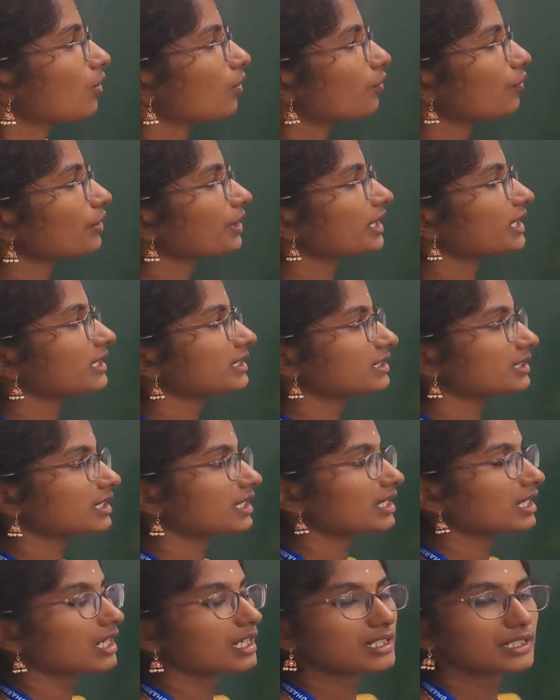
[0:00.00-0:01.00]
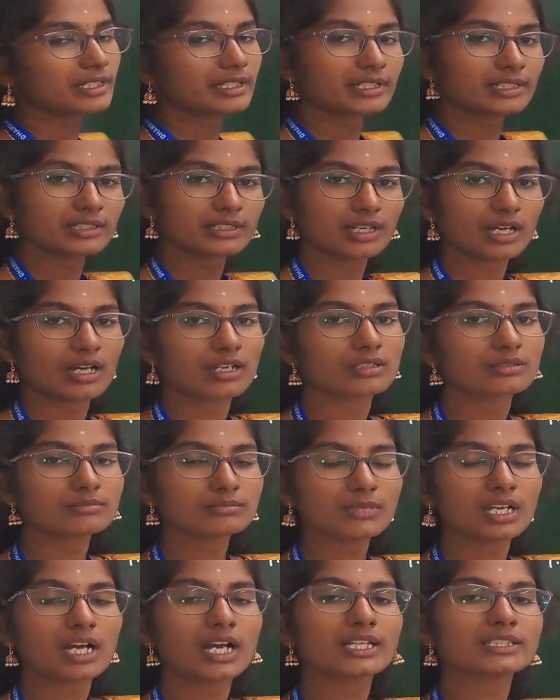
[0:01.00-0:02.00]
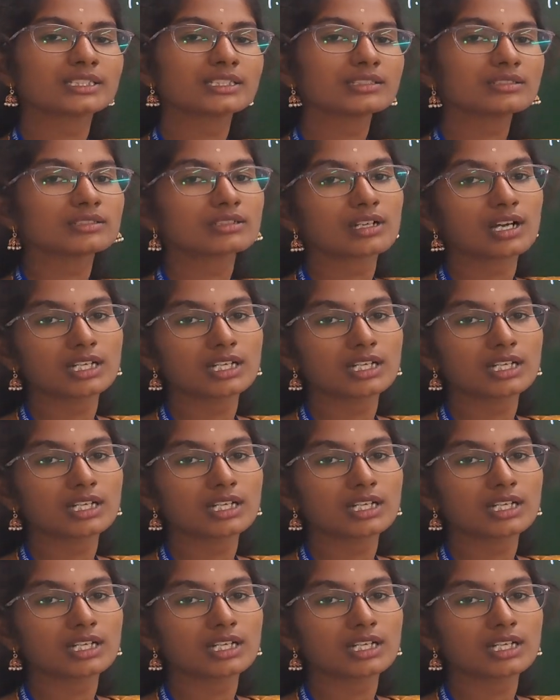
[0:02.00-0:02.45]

ஒவ்வொரு எழுத்துக்களாக இருந்தாலும் அது